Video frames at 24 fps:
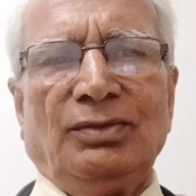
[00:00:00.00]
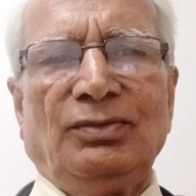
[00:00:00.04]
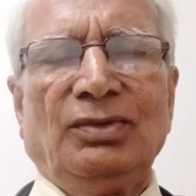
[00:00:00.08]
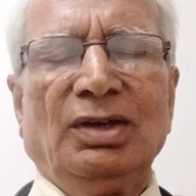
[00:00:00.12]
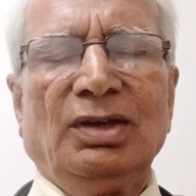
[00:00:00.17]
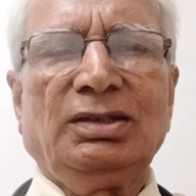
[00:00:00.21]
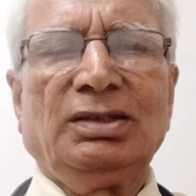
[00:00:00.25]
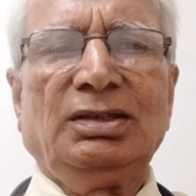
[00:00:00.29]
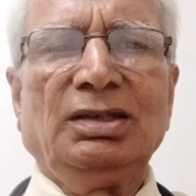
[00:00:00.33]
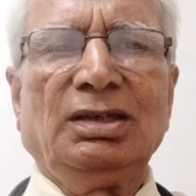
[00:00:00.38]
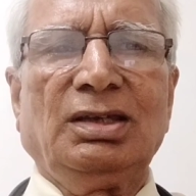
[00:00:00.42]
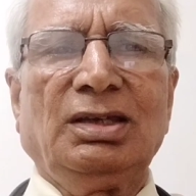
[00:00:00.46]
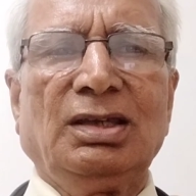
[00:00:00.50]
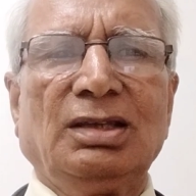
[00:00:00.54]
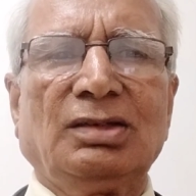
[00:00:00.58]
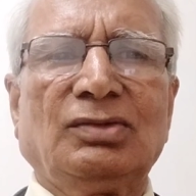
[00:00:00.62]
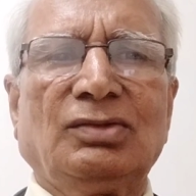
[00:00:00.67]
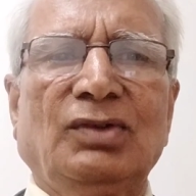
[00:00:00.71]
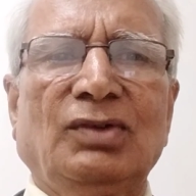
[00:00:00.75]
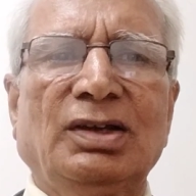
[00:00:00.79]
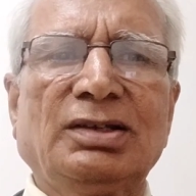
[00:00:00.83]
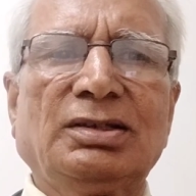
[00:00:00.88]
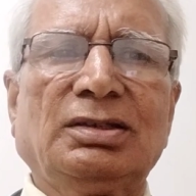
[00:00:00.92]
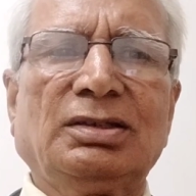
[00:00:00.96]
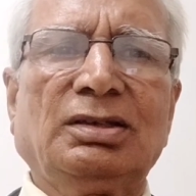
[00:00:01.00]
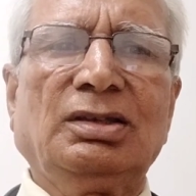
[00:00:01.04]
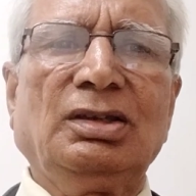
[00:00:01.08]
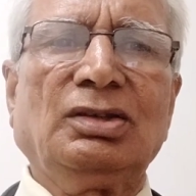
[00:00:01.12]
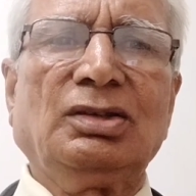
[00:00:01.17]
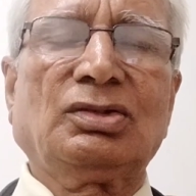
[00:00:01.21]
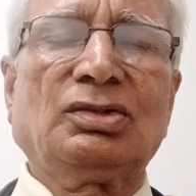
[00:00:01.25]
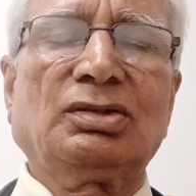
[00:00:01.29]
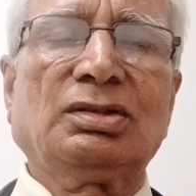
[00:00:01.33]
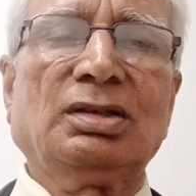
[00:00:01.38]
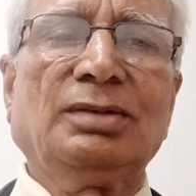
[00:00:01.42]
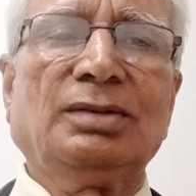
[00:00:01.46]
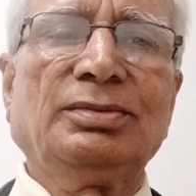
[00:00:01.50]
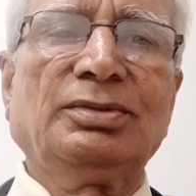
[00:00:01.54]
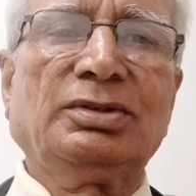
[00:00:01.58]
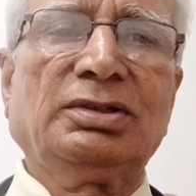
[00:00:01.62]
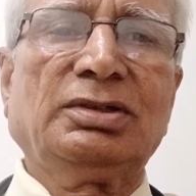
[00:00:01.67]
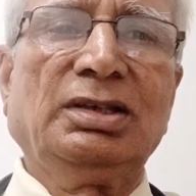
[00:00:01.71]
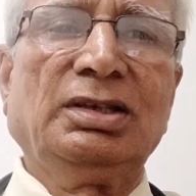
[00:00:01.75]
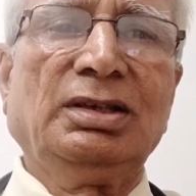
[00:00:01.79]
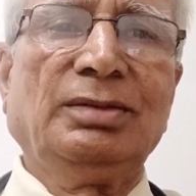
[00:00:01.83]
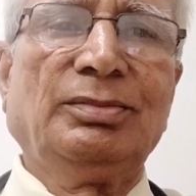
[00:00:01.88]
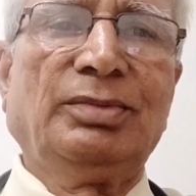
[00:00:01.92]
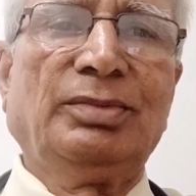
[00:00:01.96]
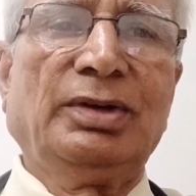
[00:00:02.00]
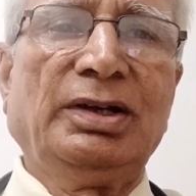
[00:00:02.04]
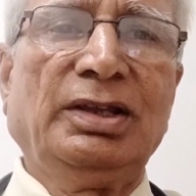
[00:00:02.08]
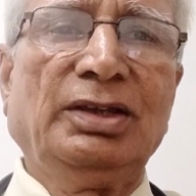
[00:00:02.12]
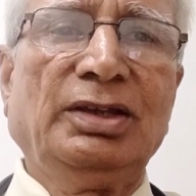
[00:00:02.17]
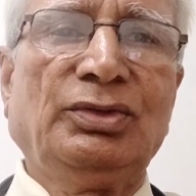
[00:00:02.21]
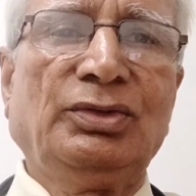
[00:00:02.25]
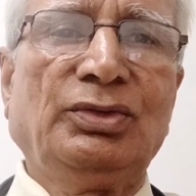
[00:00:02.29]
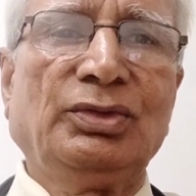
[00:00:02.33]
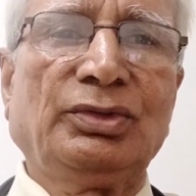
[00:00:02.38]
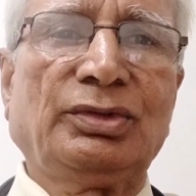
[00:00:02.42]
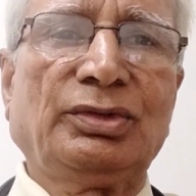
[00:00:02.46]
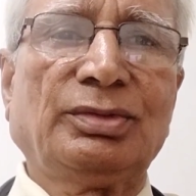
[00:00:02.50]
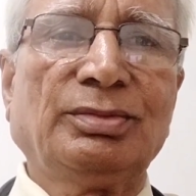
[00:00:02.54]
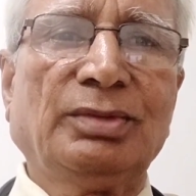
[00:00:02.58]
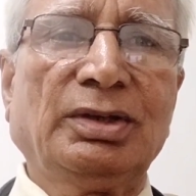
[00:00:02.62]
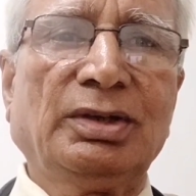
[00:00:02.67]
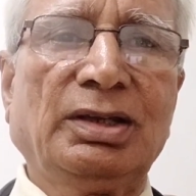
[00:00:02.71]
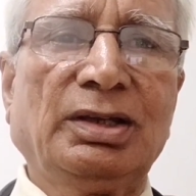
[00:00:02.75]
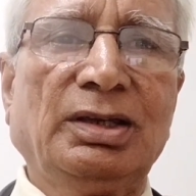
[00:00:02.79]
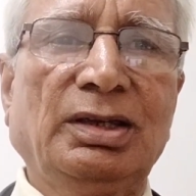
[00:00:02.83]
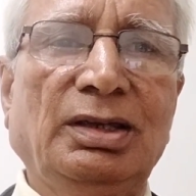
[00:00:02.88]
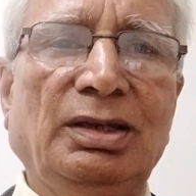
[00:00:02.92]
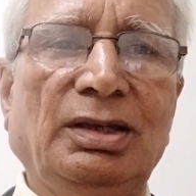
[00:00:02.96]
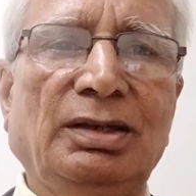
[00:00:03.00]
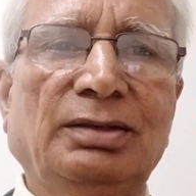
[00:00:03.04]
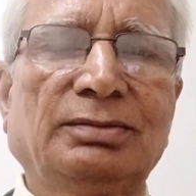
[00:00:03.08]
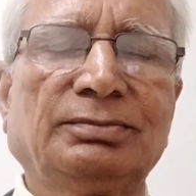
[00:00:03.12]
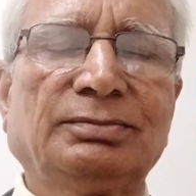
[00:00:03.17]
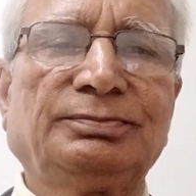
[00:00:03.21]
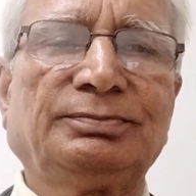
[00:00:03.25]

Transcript: व्यक्ति के स्वास्थ्य के सबसे बड़े दुश्मन हैं